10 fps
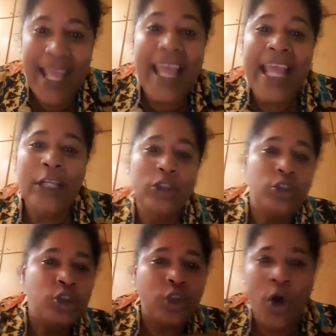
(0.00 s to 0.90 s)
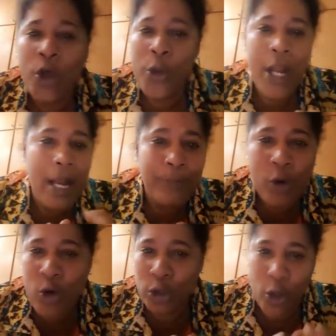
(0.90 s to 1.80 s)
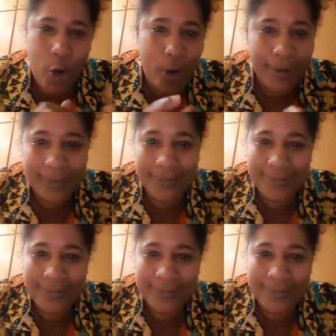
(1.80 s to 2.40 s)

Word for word: en todo el mundo,